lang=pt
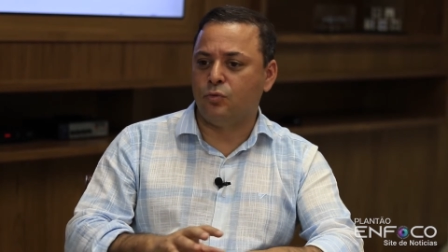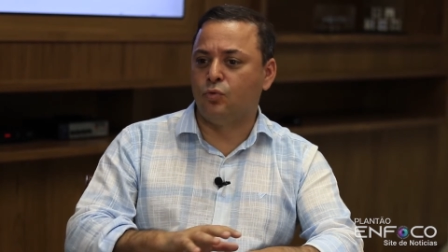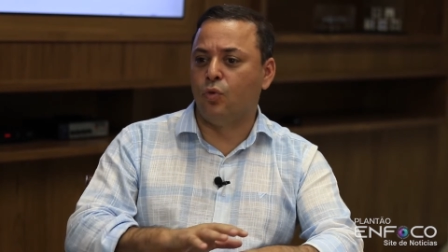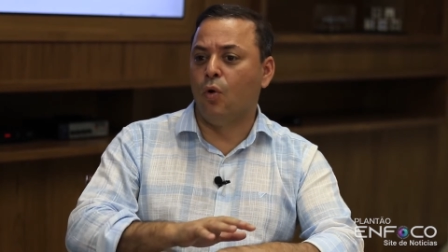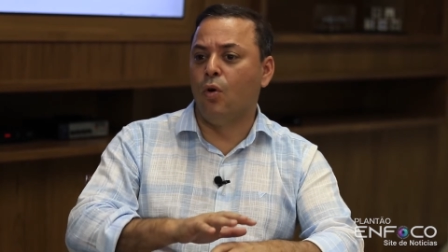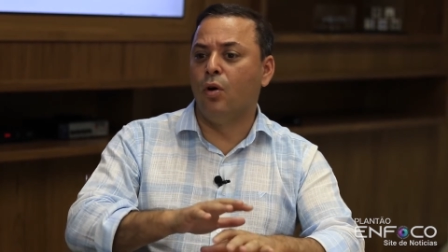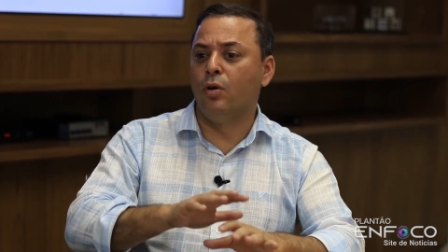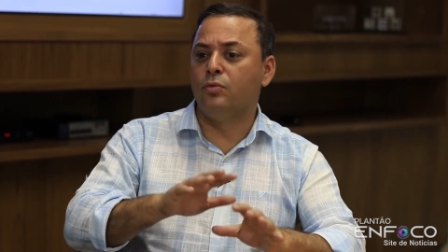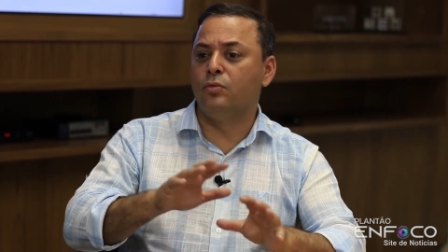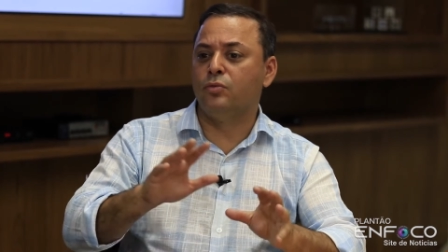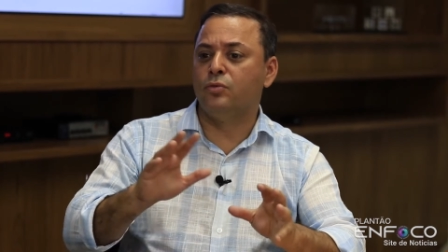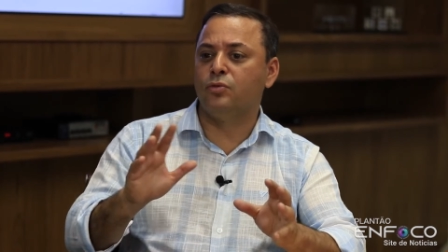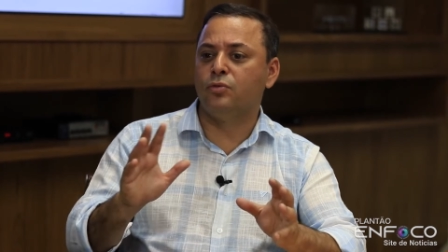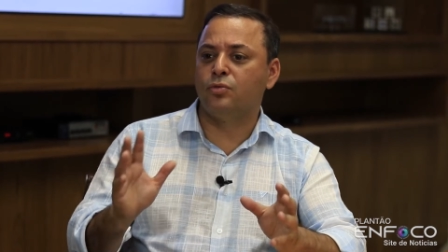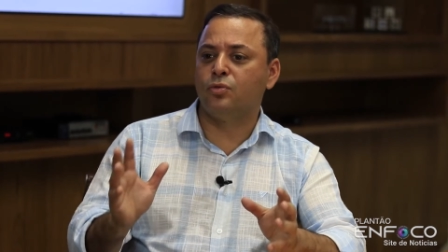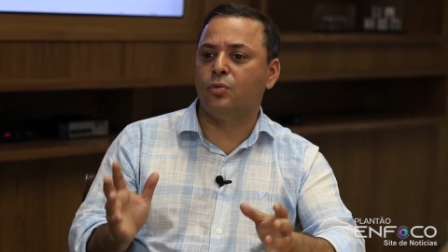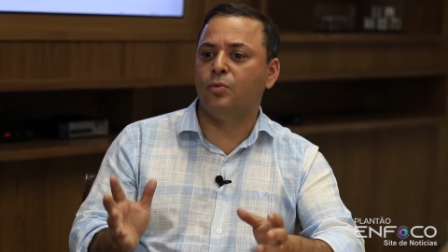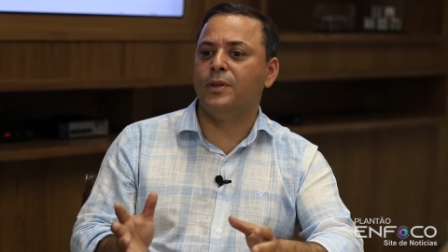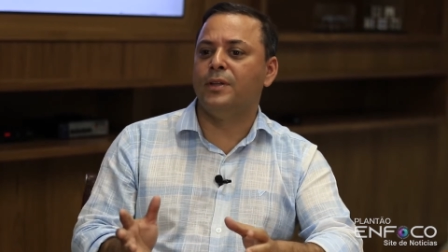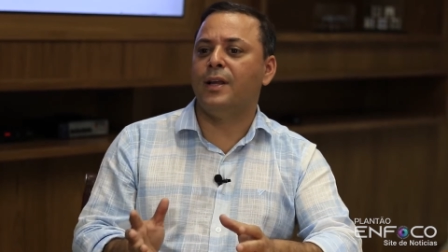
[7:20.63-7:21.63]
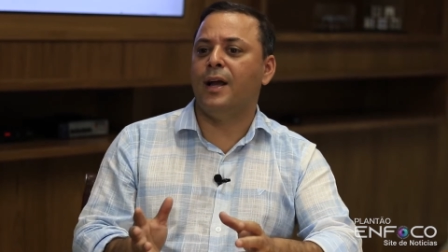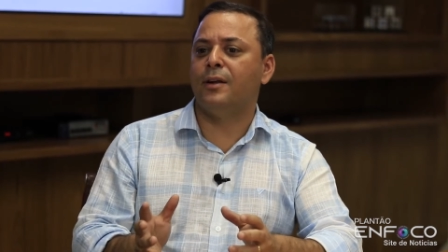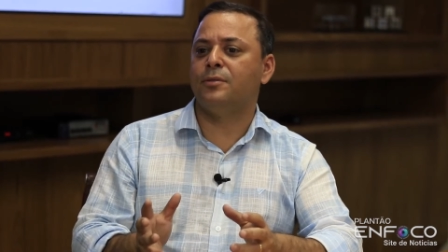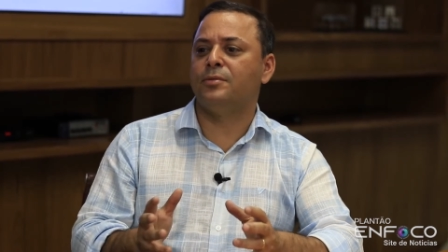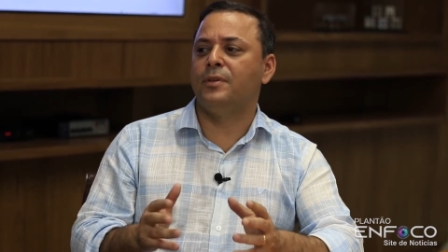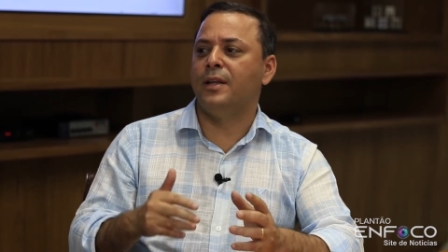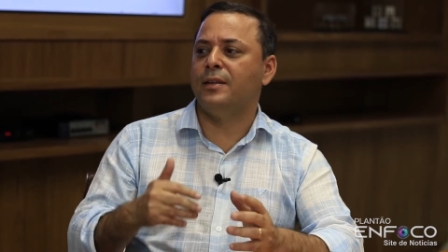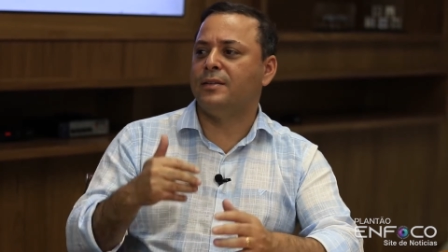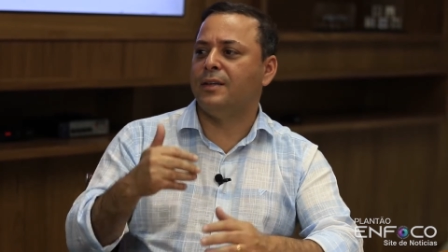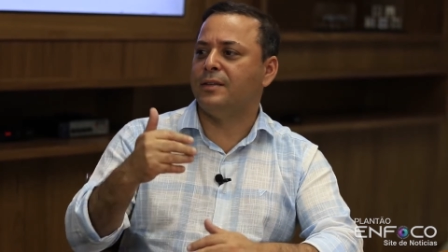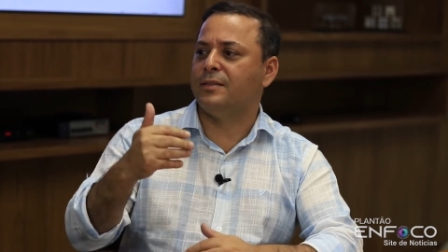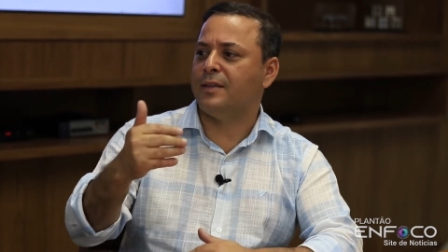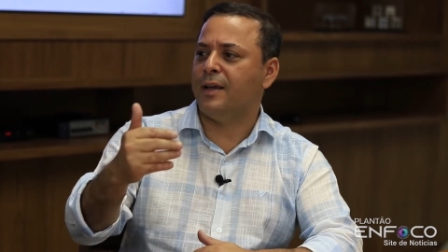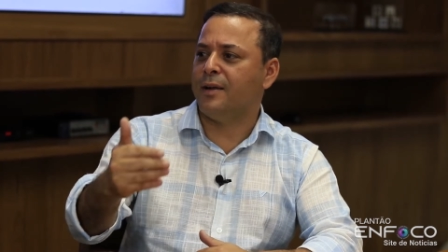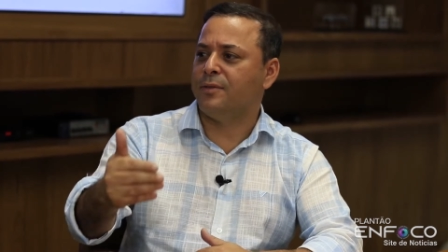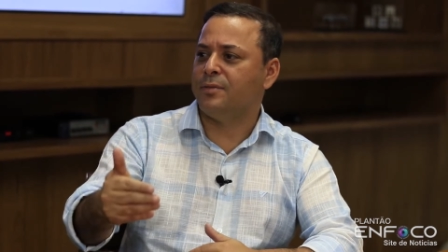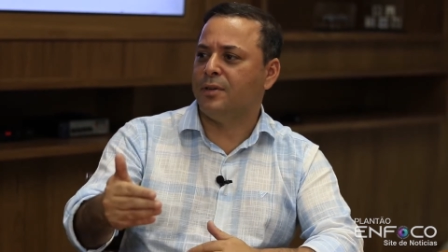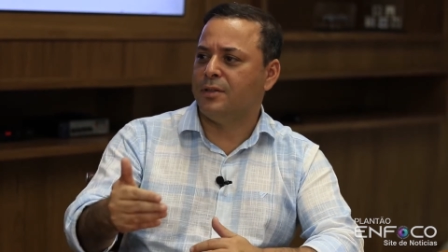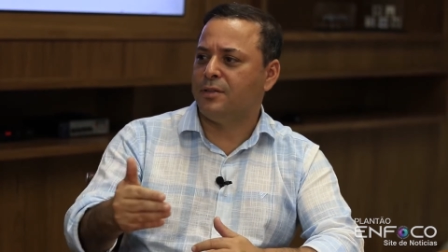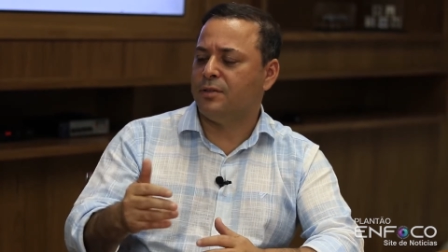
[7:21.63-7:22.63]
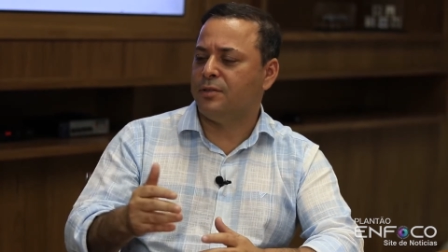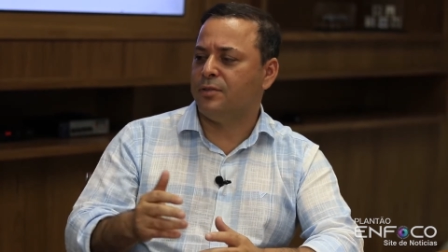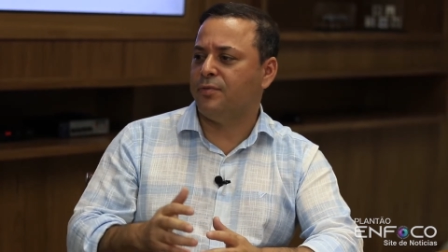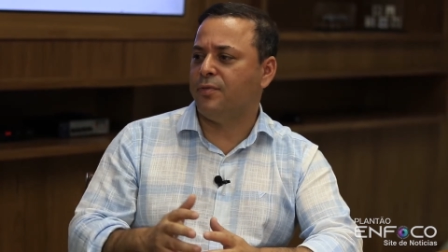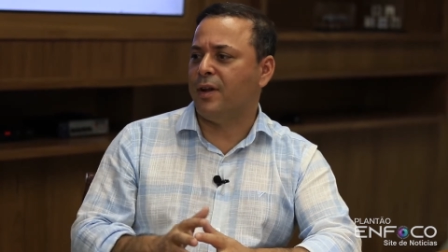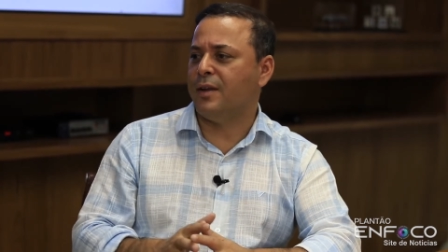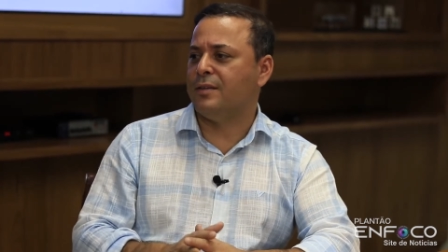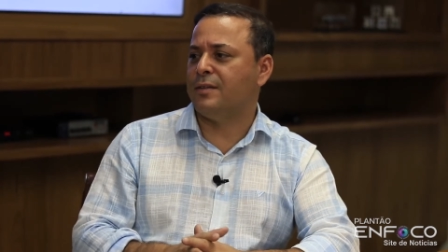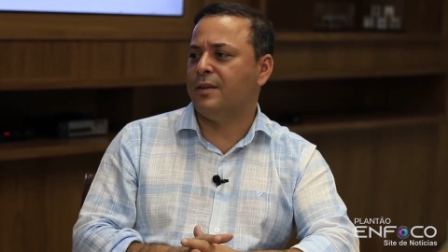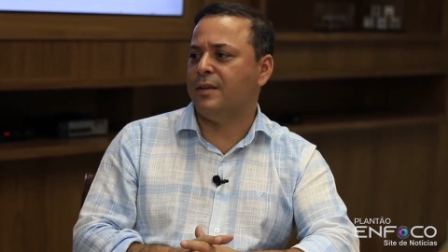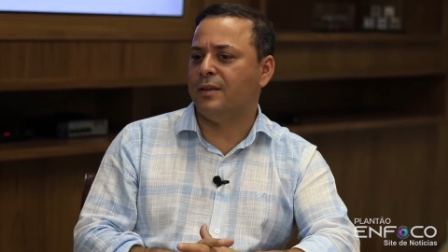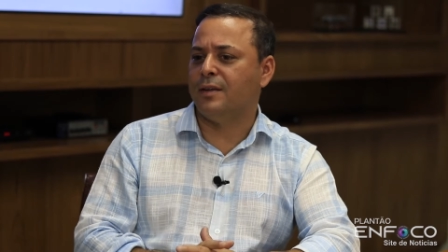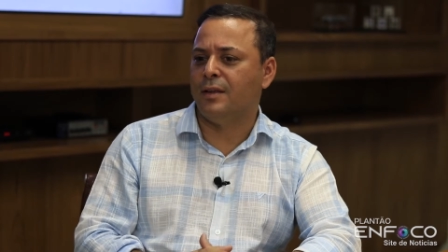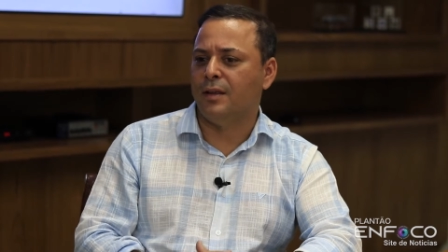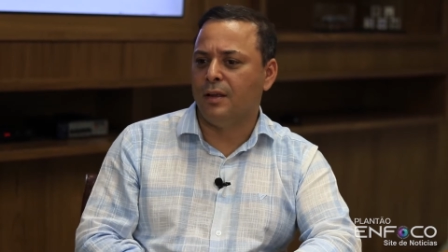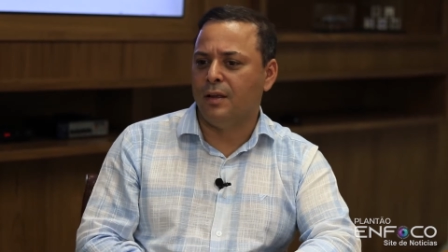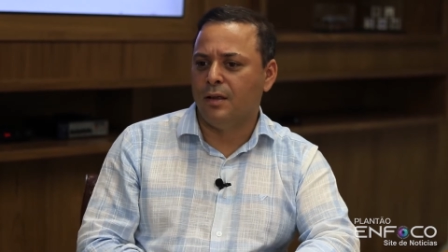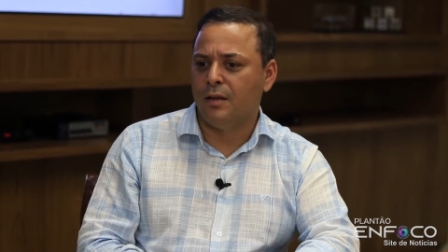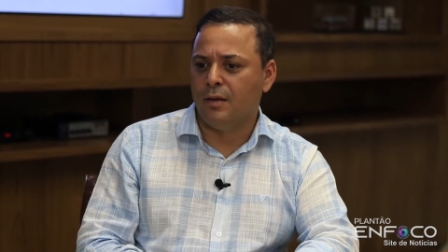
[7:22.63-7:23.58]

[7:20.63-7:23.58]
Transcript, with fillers: todos os cuidados necessários antes de fazer